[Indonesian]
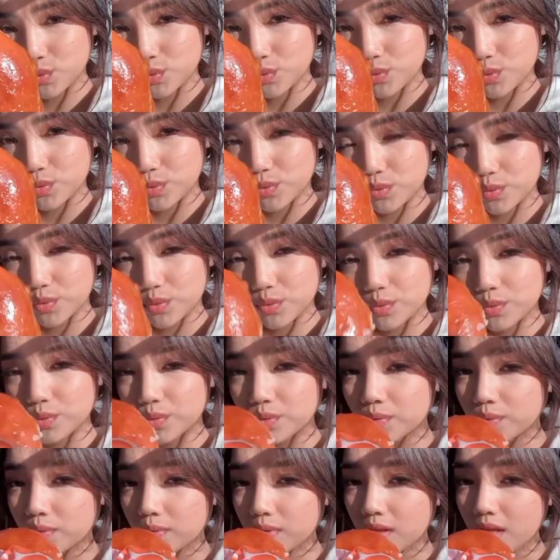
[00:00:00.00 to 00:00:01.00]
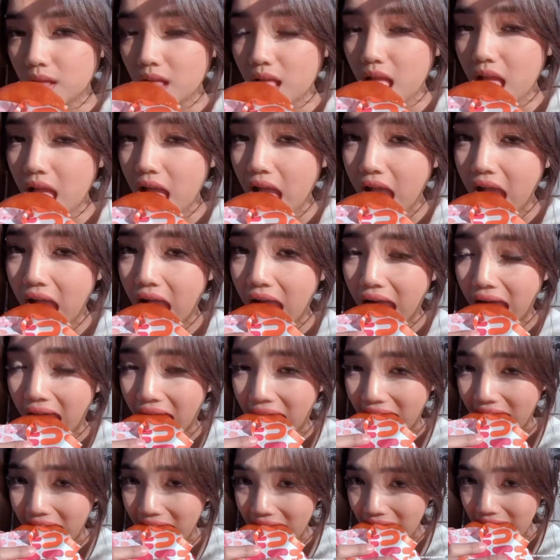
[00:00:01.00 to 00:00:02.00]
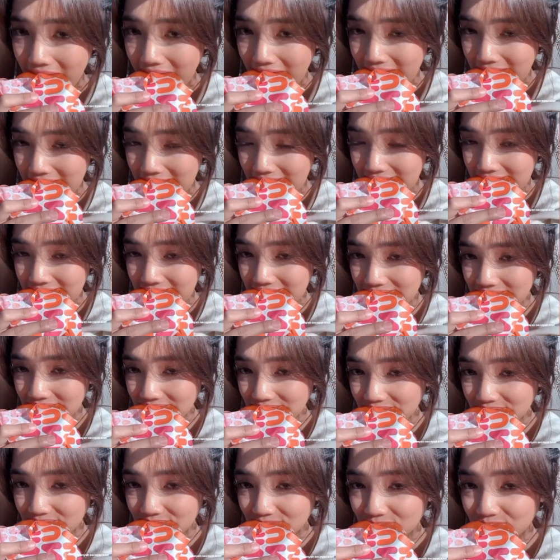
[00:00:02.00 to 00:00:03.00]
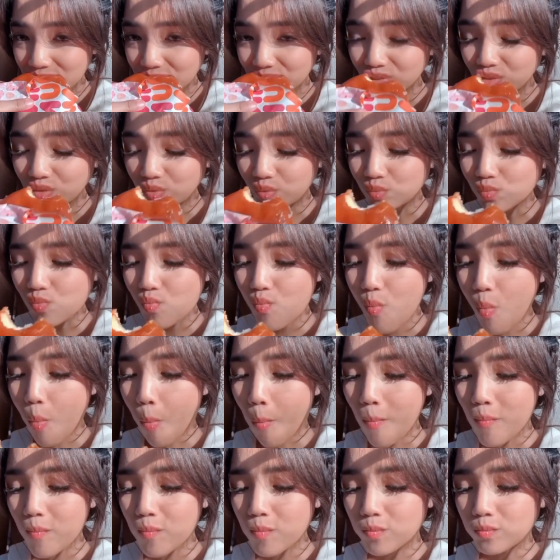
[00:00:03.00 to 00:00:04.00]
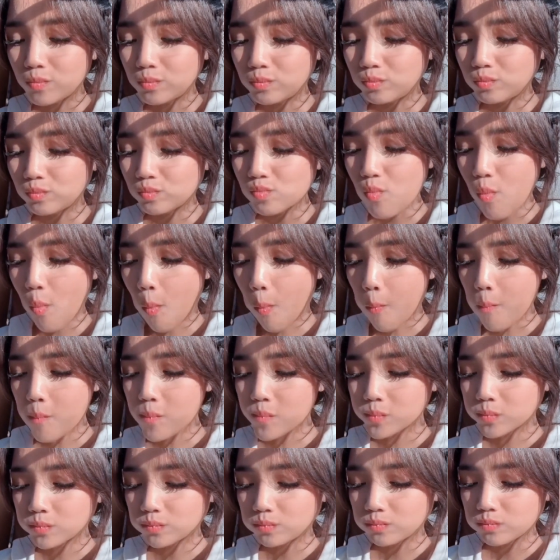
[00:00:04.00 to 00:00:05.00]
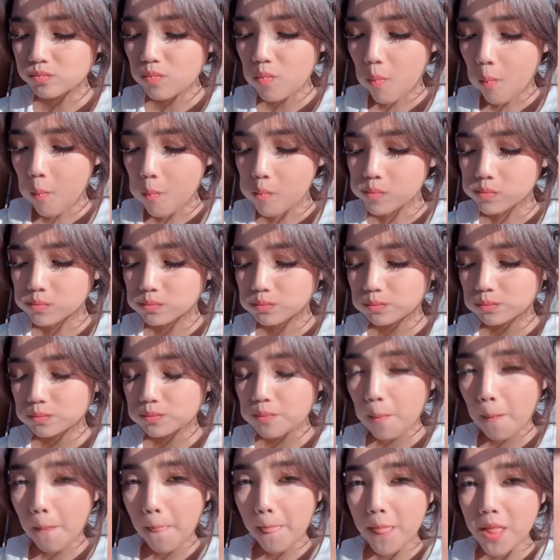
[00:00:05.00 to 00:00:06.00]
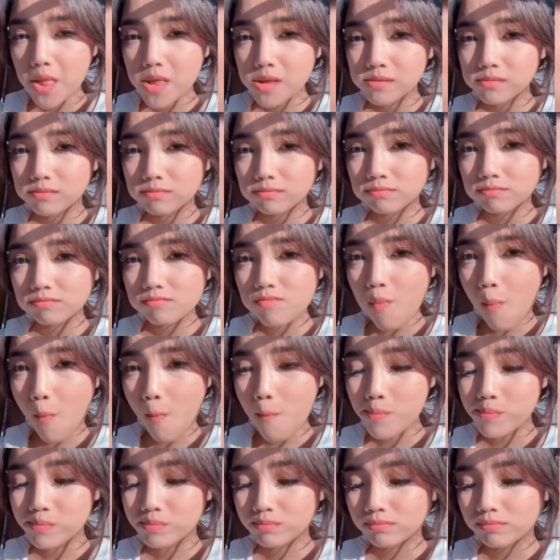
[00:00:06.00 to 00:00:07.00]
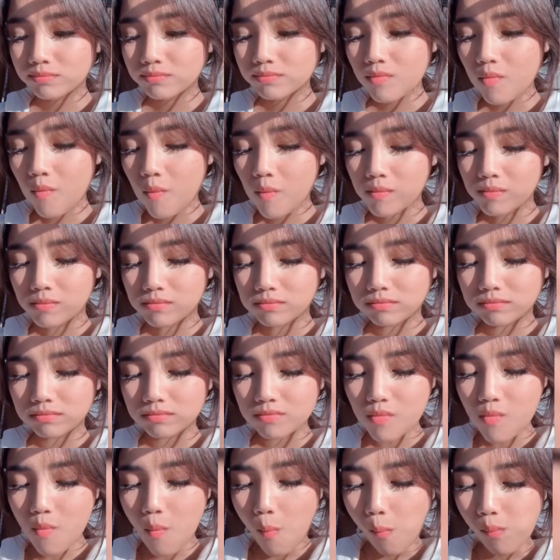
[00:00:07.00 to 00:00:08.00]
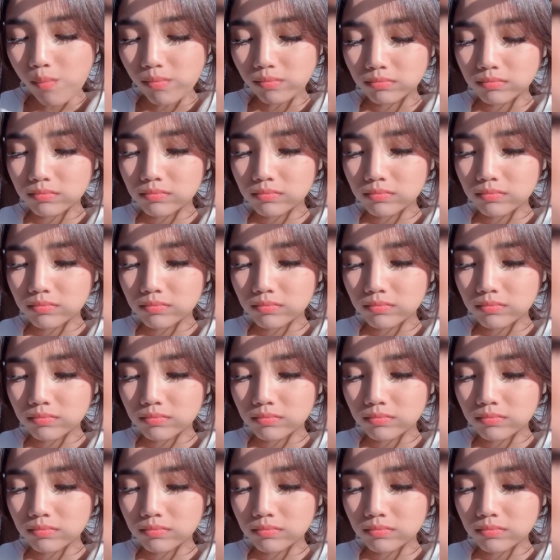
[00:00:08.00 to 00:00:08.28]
meski hanya sementara. Dengan busana kasual dan gaya yang simpel, mantan kekasih Tarik Halilintar ini. Banjir pujian dari warganet